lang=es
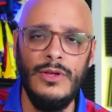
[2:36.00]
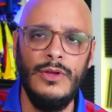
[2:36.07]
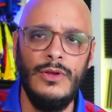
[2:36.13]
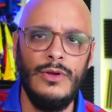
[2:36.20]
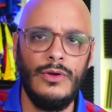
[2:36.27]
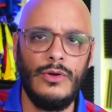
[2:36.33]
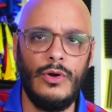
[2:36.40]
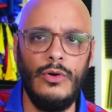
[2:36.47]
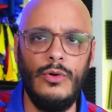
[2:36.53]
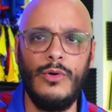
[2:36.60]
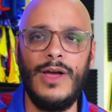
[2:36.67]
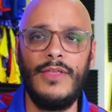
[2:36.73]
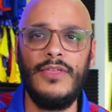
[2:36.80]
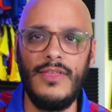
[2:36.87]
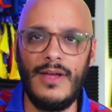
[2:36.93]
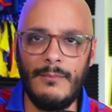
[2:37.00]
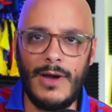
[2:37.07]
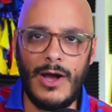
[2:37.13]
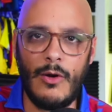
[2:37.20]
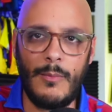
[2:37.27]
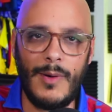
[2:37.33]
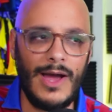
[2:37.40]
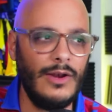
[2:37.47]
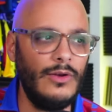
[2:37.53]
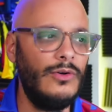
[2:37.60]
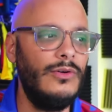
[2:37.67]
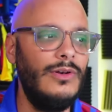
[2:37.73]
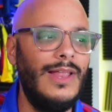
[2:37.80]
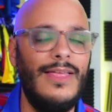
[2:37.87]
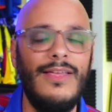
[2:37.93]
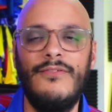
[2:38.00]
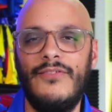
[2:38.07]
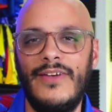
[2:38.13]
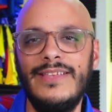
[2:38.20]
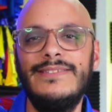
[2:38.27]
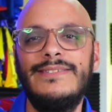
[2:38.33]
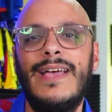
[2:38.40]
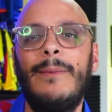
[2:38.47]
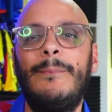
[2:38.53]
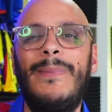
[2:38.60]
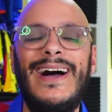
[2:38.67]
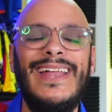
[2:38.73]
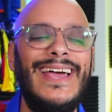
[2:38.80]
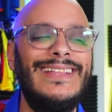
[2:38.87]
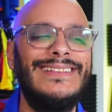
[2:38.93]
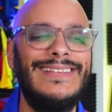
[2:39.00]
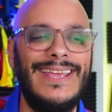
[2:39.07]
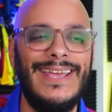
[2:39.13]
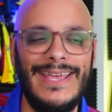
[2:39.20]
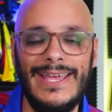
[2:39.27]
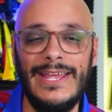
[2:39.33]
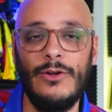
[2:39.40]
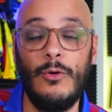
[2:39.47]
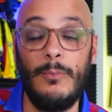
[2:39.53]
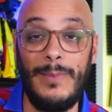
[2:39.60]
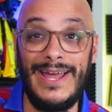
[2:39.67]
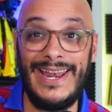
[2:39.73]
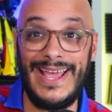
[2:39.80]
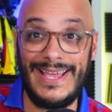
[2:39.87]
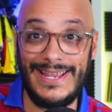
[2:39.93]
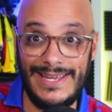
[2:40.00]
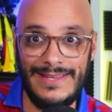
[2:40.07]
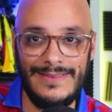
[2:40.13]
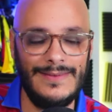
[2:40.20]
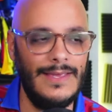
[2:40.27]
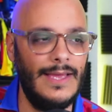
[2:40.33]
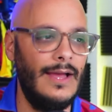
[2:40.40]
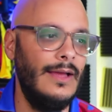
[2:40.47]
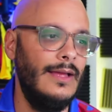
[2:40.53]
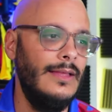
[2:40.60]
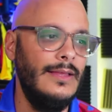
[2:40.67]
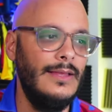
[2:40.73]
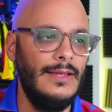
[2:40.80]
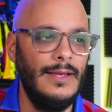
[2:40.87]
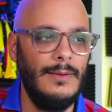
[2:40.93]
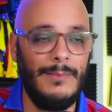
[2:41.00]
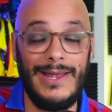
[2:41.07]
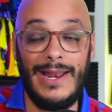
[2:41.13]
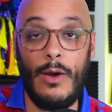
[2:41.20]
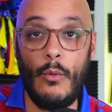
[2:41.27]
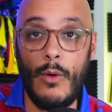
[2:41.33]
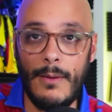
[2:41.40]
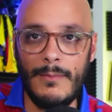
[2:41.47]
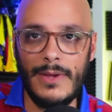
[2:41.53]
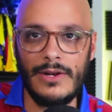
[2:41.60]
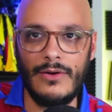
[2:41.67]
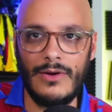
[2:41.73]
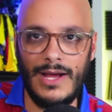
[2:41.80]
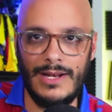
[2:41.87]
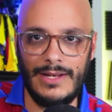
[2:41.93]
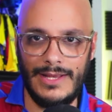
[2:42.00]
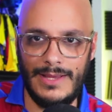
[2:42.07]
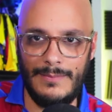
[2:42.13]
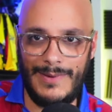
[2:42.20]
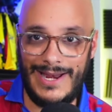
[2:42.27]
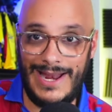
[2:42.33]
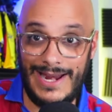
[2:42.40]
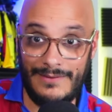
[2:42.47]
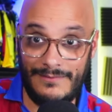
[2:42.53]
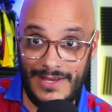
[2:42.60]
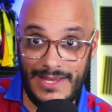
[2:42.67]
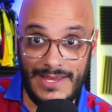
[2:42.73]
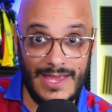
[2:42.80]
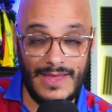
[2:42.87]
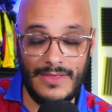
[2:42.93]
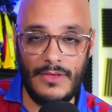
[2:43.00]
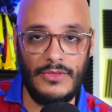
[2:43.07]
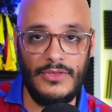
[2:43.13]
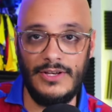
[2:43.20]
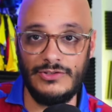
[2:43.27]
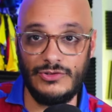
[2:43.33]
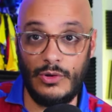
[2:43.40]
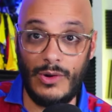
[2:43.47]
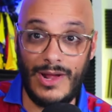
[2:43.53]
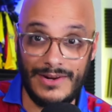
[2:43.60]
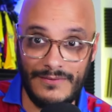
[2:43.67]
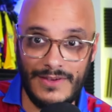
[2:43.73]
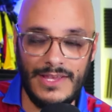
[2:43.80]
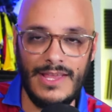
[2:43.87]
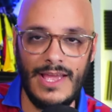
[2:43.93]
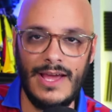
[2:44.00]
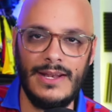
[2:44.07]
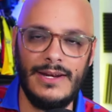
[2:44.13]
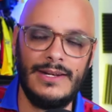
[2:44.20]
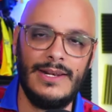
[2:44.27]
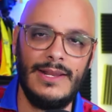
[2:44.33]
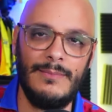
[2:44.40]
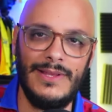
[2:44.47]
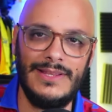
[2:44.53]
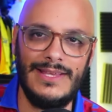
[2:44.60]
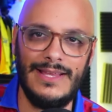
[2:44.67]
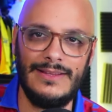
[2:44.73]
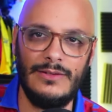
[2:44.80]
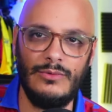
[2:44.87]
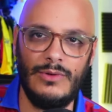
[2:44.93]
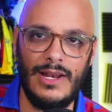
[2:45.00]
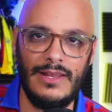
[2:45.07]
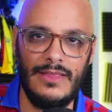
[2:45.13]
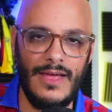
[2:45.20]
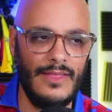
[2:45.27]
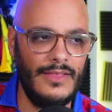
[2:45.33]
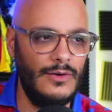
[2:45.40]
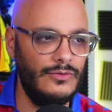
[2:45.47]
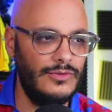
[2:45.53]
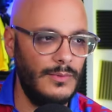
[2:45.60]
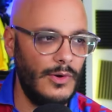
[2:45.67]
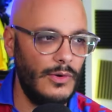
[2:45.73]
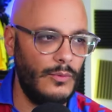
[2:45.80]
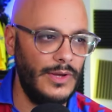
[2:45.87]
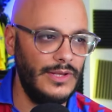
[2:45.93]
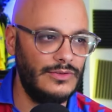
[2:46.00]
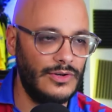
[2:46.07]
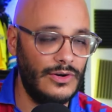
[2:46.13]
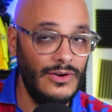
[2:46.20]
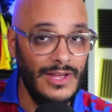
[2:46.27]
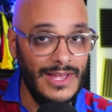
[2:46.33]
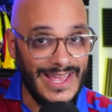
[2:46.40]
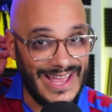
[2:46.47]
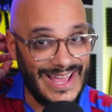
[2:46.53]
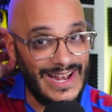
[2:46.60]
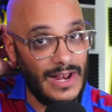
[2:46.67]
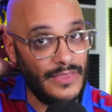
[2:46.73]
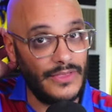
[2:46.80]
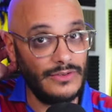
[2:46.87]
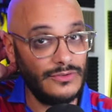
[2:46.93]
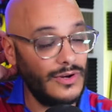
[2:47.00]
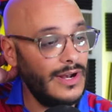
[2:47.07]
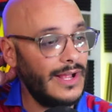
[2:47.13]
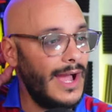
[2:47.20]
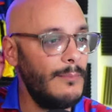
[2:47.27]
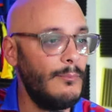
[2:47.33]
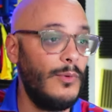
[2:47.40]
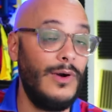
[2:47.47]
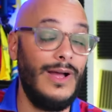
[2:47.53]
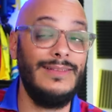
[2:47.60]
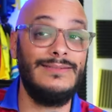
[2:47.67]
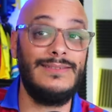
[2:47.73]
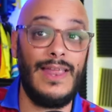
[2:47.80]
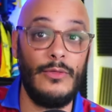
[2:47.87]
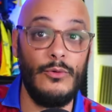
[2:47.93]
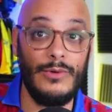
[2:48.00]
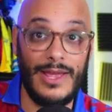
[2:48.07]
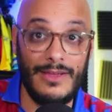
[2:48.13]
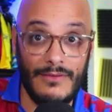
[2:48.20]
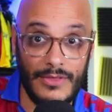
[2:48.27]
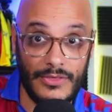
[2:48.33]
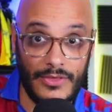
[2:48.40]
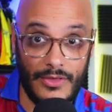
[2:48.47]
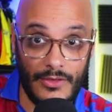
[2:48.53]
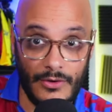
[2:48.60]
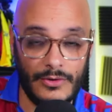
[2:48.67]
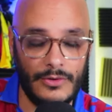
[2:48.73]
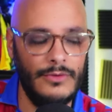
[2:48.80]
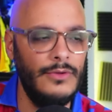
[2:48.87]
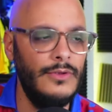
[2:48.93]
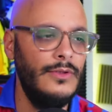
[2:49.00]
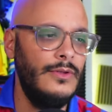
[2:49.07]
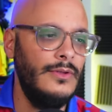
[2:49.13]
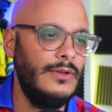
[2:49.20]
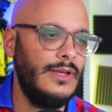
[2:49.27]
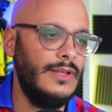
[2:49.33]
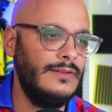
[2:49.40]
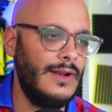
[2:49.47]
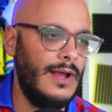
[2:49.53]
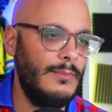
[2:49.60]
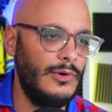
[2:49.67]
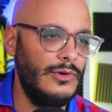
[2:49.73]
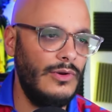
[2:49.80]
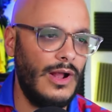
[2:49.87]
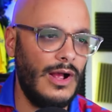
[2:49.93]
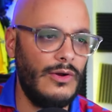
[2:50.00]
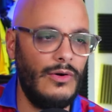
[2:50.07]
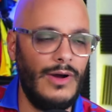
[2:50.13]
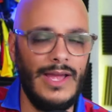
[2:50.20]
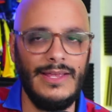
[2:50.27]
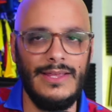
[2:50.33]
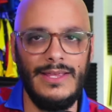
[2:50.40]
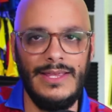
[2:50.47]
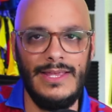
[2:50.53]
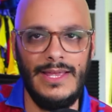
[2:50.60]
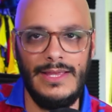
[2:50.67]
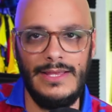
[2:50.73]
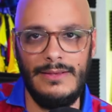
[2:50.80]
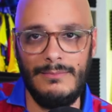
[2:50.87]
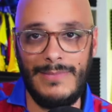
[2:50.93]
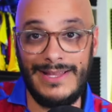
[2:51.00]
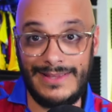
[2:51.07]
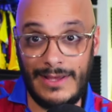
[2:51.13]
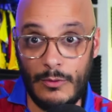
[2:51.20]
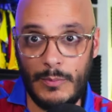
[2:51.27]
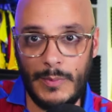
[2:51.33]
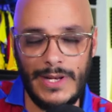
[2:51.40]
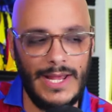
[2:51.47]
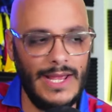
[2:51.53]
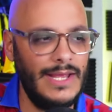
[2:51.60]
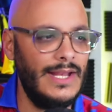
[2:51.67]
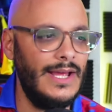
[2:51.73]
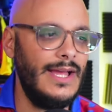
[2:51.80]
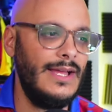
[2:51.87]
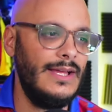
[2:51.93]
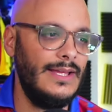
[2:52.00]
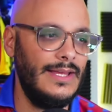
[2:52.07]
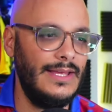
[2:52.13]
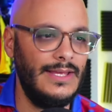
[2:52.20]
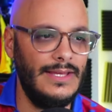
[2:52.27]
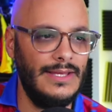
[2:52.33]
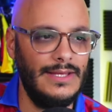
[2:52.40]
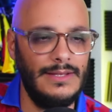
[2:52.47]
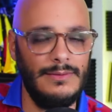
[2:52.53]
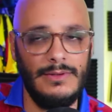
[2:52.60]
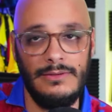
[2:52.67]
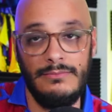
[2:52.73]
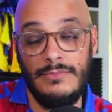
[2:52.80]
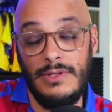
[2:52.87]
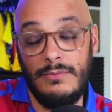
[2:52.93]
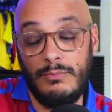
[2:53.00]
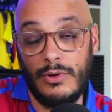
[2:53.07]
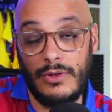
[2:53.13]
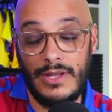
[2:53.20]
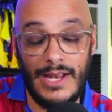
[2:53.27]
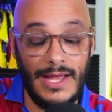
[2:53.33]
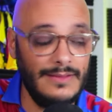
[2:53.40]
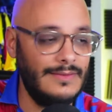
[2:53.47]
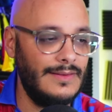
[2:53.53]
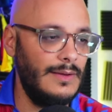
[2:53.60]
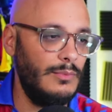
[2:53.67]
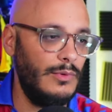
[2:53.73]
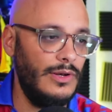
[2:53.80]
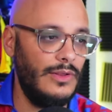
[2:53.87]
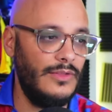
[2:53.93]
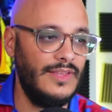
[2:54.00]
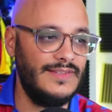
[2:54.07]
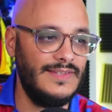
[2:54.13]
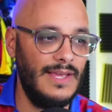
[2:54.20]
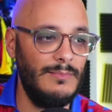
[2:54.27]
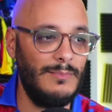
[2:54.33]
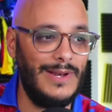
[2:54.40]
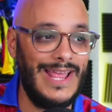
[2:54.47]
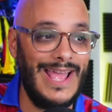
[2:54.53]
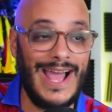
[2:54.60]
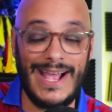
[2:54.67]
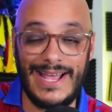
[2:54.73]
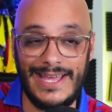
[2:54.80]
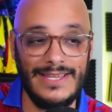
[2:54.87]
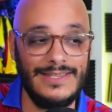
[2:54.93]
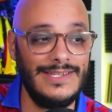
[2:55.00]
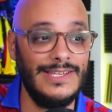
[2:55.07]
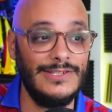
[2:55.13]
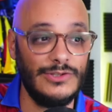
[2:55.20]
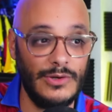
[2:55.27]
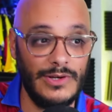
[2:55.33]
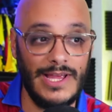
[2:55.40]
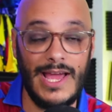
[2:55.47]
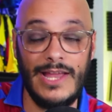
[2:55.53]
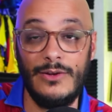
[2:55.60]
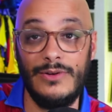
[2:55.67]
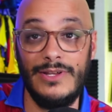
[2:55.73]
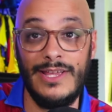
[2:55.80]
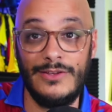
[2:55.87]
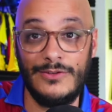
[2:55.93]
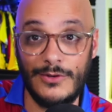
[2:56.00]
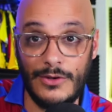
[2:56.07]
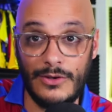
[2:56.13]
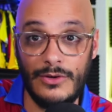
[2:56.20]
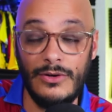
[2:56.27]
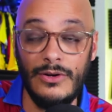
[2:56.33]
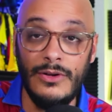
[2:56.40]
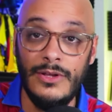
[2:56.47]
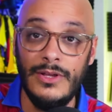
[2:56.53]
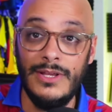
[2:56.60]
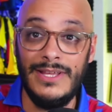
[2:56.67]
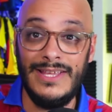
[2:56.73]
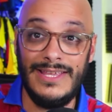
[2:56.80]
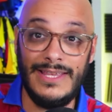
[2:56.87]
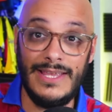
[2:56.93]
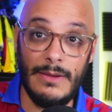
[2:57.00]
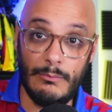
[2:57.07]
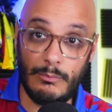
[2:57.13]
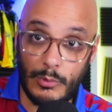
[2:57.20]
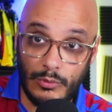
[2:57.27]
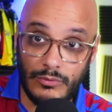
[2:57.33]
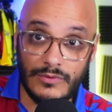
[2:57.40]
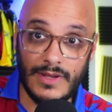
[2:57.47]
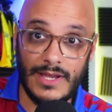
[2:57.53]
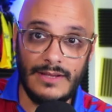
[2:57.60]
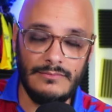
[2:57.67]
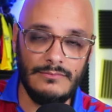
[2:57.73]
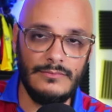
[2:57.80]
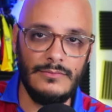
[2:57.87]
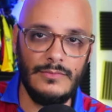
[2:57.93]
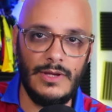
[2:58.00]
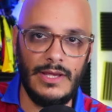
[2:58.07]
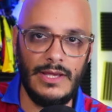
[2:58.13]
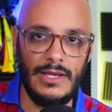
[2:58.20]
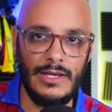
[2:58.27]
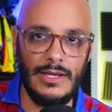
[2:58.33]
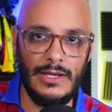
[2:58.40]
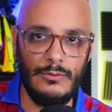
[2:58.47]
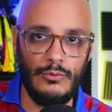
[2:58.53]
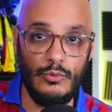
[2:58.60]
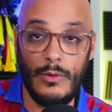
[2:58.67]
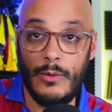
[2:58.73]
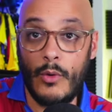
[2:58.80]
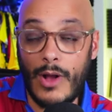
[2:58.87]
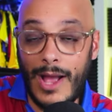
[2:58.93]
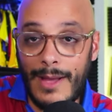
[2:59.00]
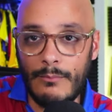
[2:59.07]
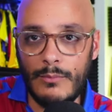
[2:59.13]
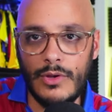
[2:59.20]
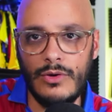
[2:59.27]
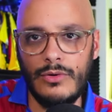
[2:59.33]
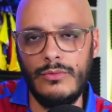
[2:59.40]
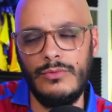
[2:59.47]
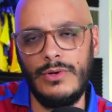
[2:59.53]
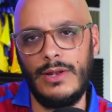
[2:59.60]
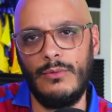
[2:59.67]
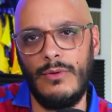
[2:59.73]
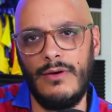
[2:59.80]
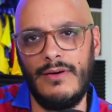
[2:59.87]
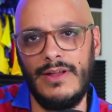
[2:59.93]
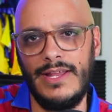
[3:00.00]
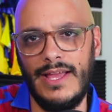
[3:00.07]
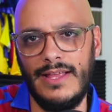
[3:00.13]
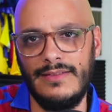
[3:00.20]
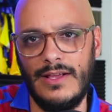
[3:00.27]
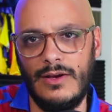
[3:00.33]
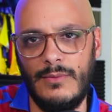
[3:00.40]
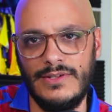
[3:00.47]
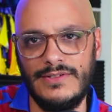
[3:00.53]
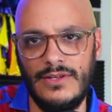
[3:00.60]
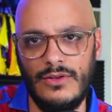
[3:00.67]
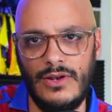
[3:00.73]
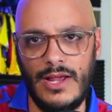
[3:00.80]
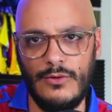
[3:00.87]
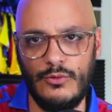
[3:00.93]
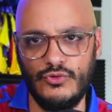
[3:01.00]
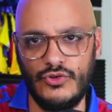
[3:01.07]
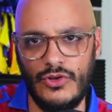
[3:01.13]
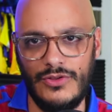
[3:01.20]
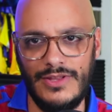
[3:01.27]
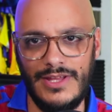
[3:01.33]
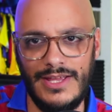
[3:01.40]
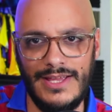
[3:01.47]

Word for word: con Lucas Zidane bajo palo, la defensa para Tejero, para Cristian, para Juan Berrocal y para Ardilla, es decir, solo Ardilla repetía titularidad del último encuentro. En el centro del campo ha entrado y Vencedor, que entraba por Noas Coain y Mateus Pereira. Eh, por delante, pues los de siempre, Akeche, Soriano y Estoico. Y en punta, eh, un nuevo cambio, una nueva variante, como ha sido la inclusión de